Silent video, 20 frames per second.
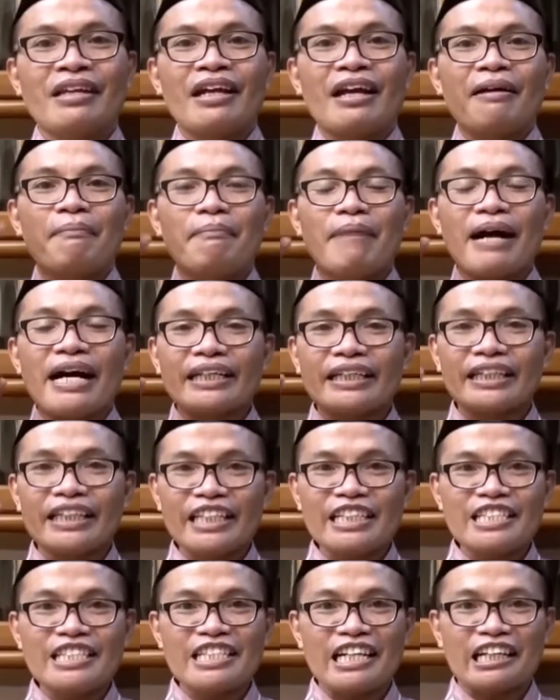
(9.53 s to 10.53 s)

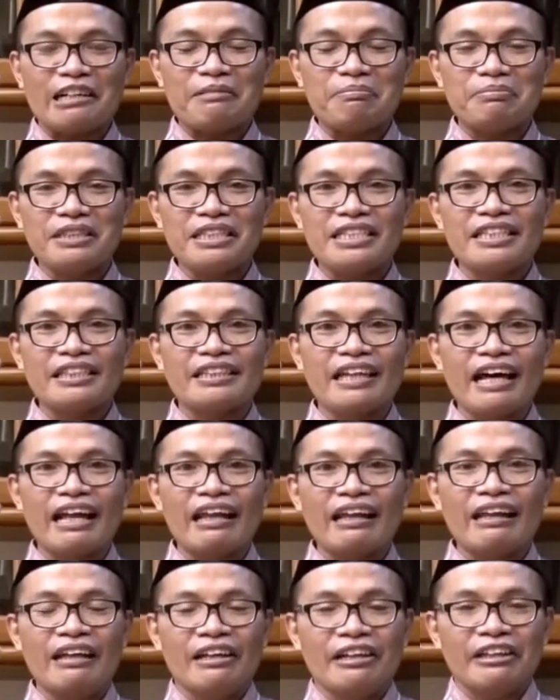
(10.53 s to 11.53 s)
Makin cakap
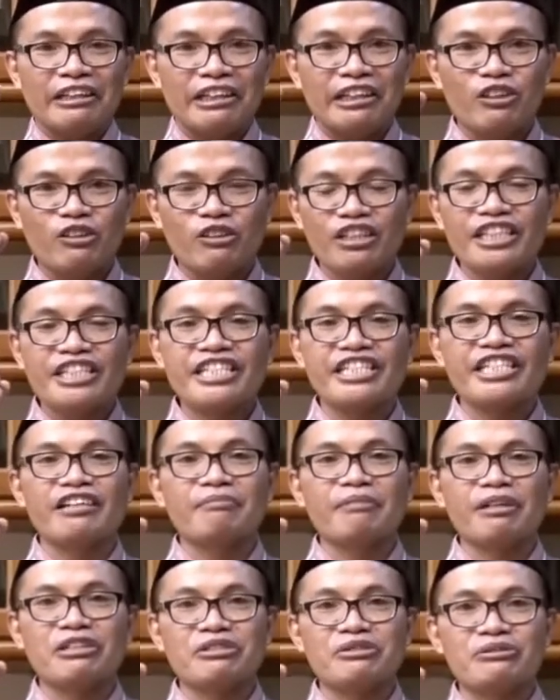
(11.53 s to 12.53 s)
digital, Indonesia
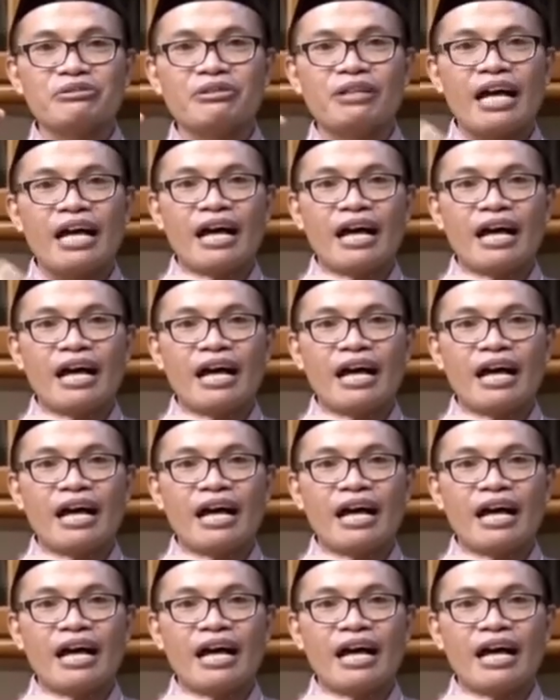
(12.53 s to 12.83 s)
maju.